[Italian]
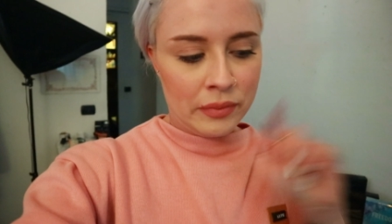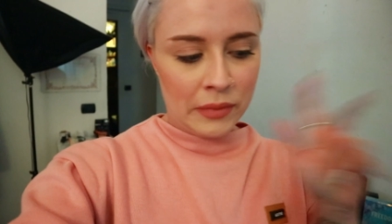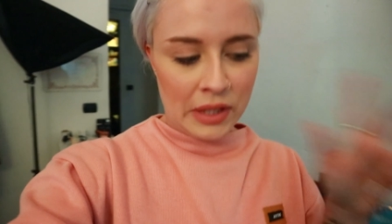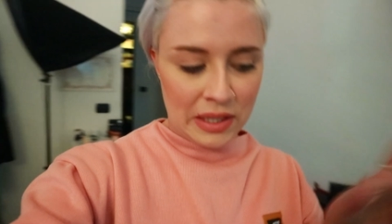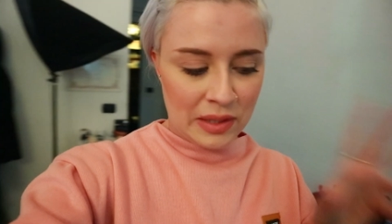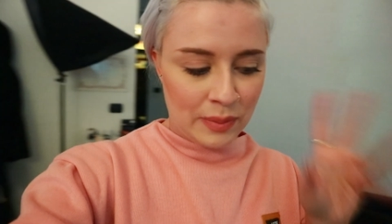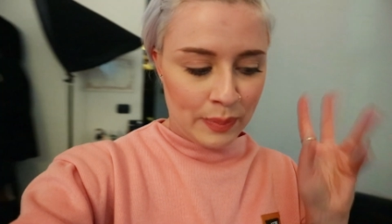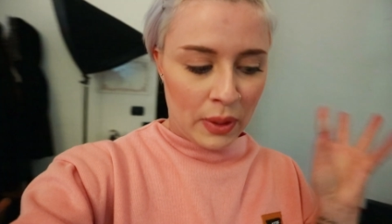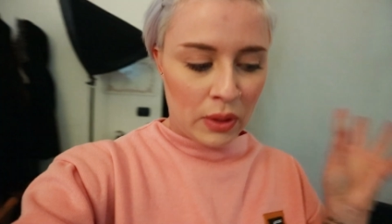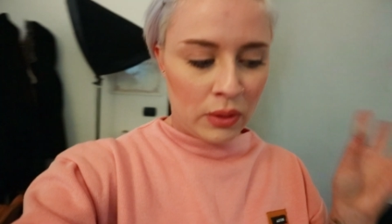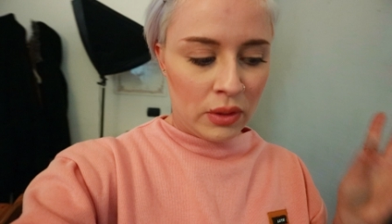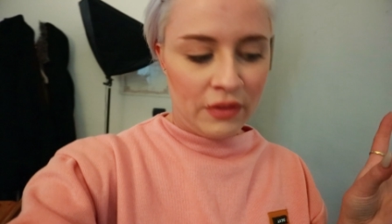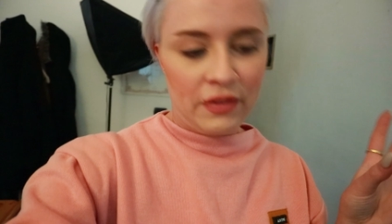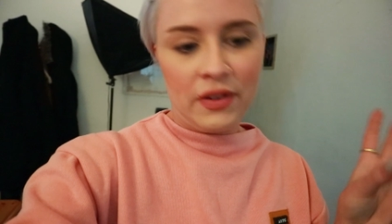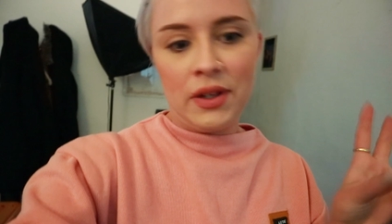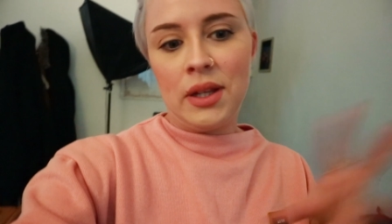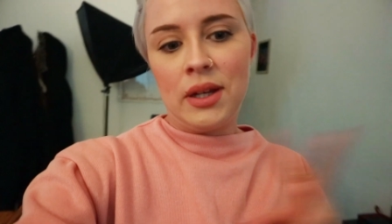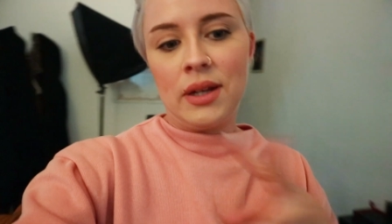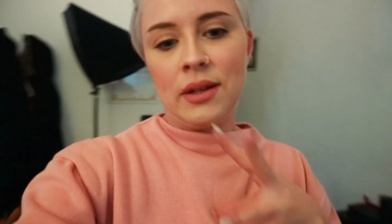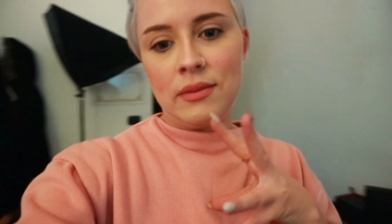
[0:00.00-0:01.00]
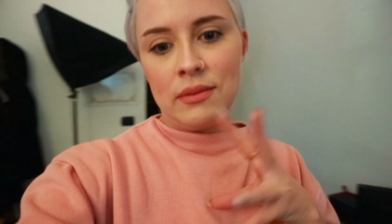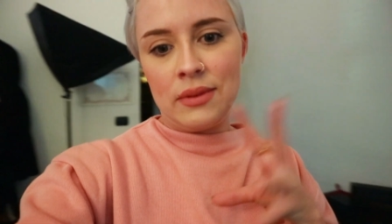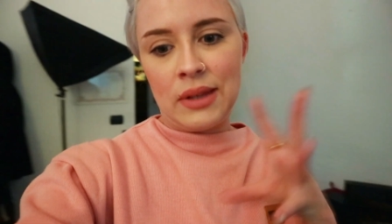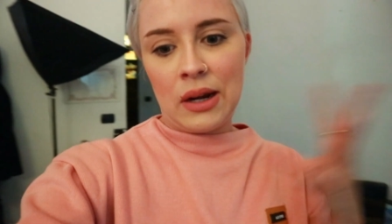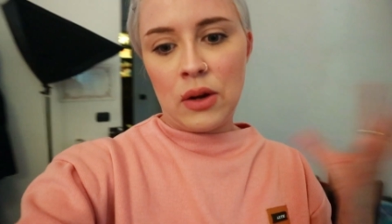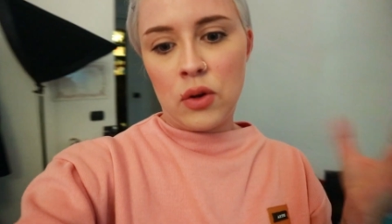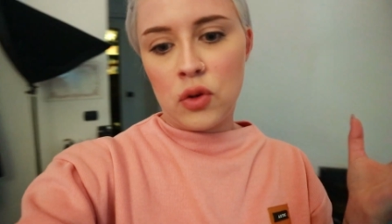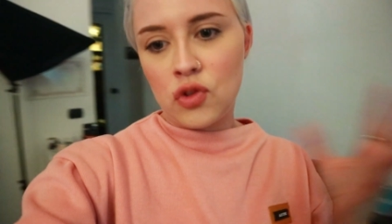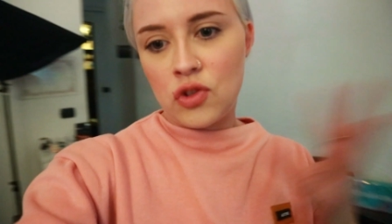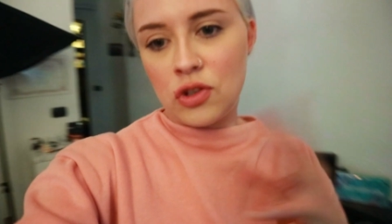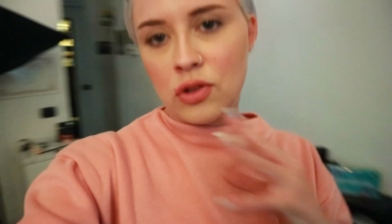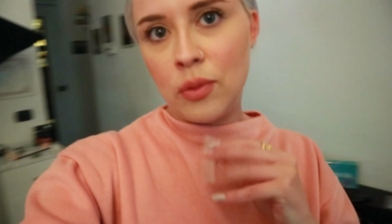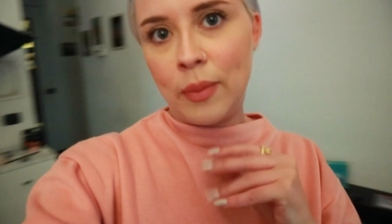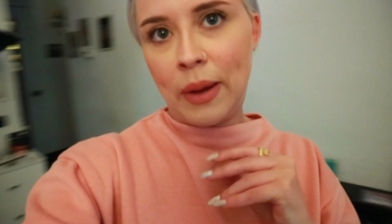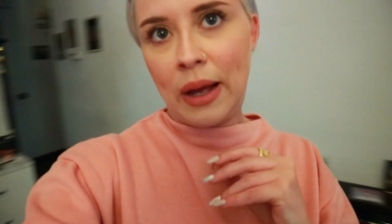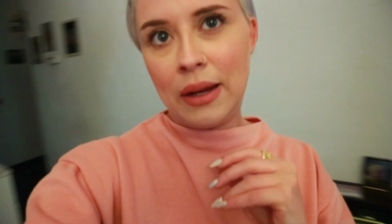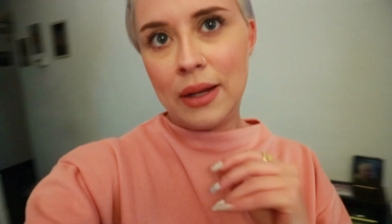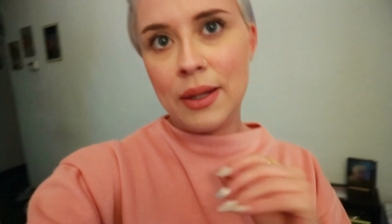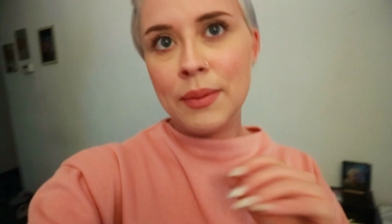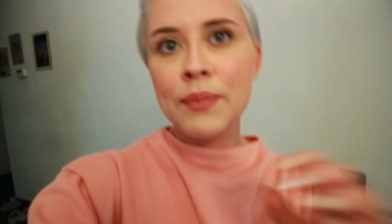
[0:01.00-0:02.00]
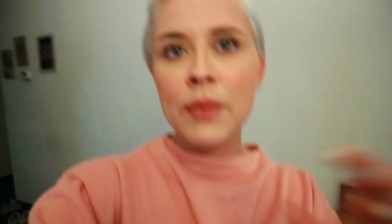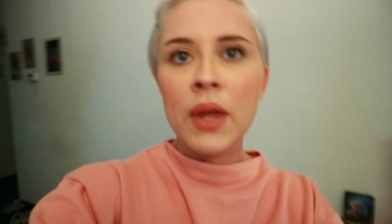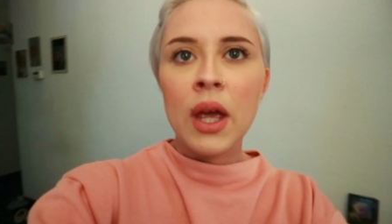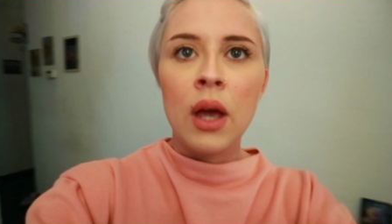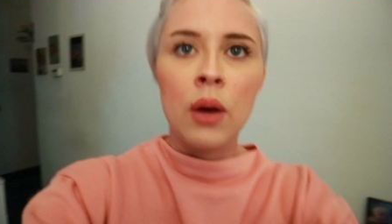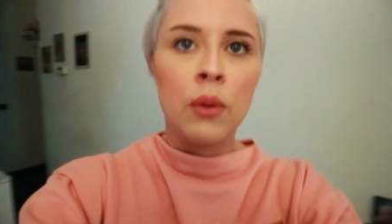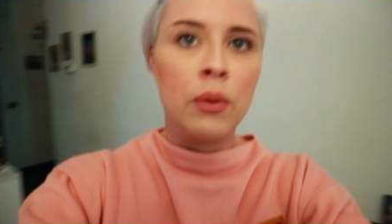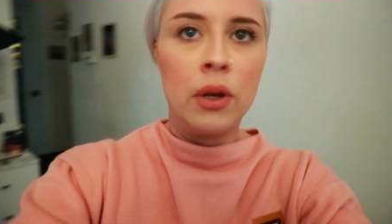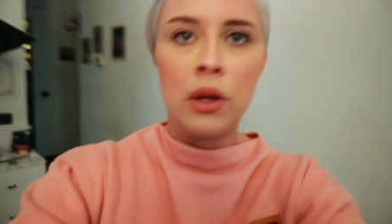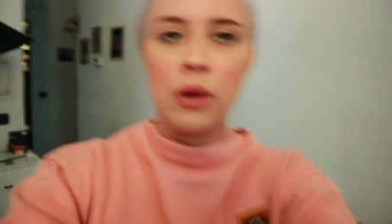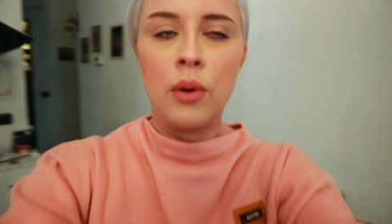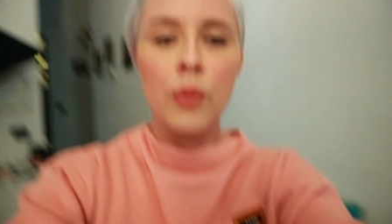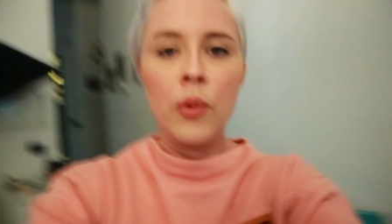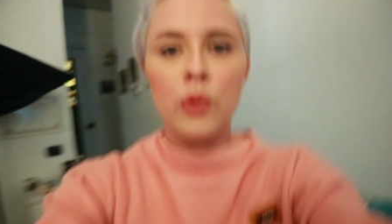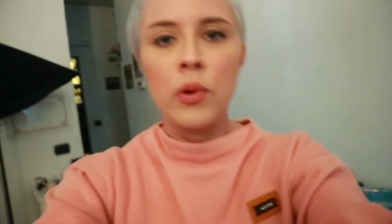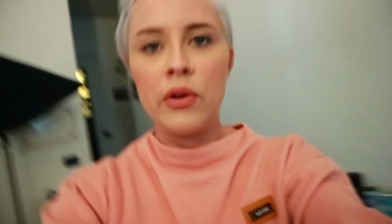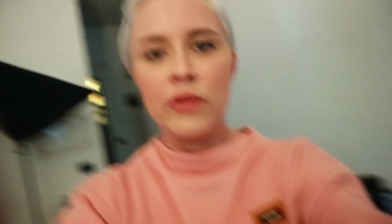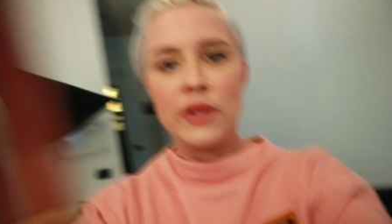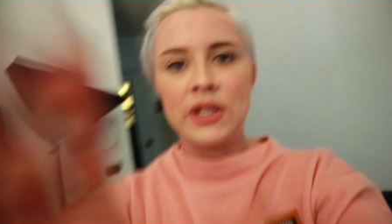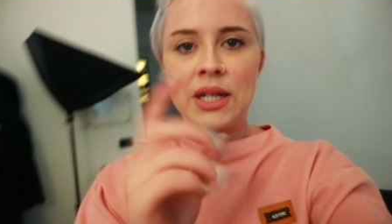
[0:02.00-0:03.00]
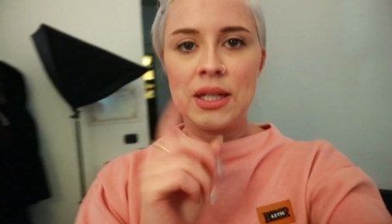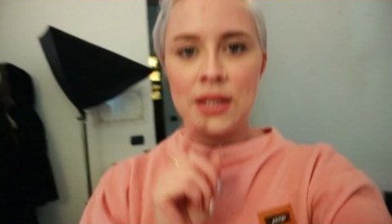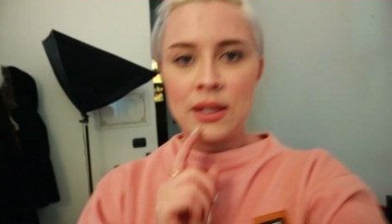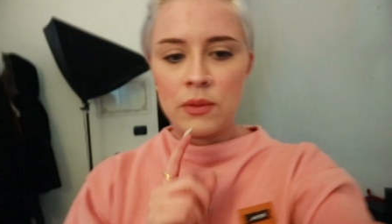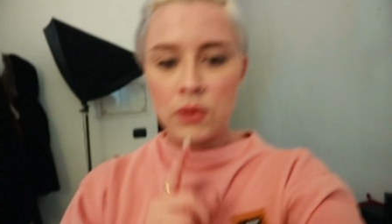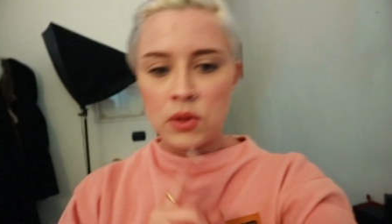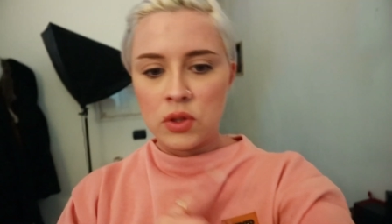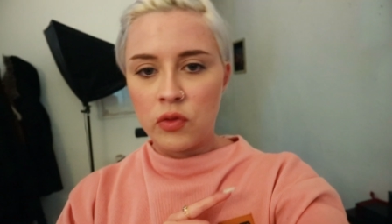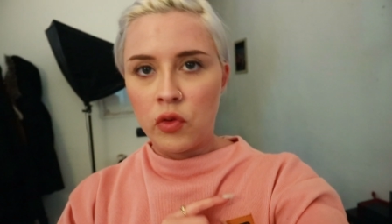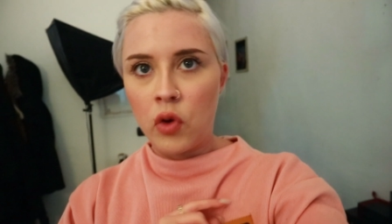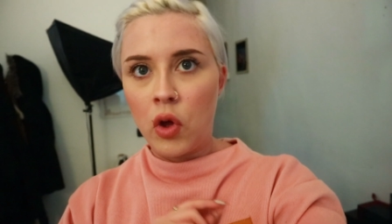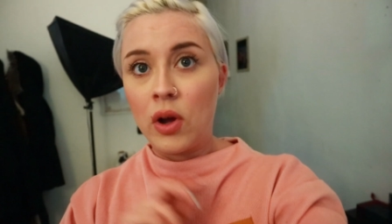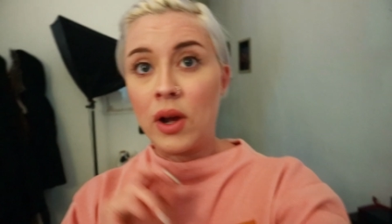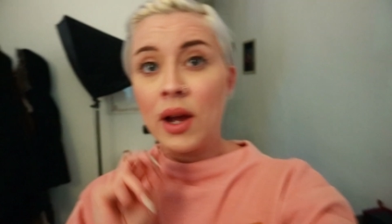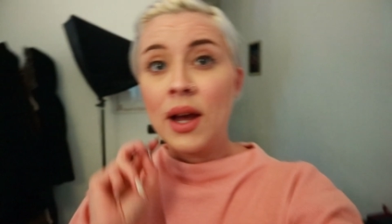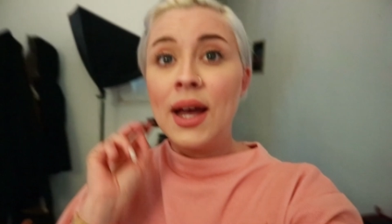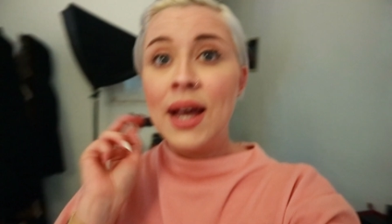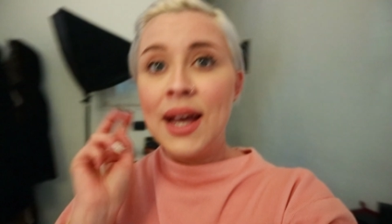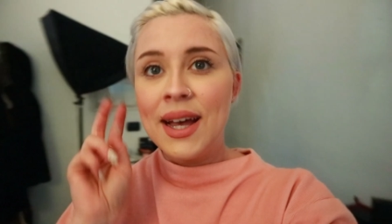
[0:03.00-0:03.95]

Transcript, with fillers: che spero di finire tra oggi e domani, quindi comunque lo vedrete in questo vlog.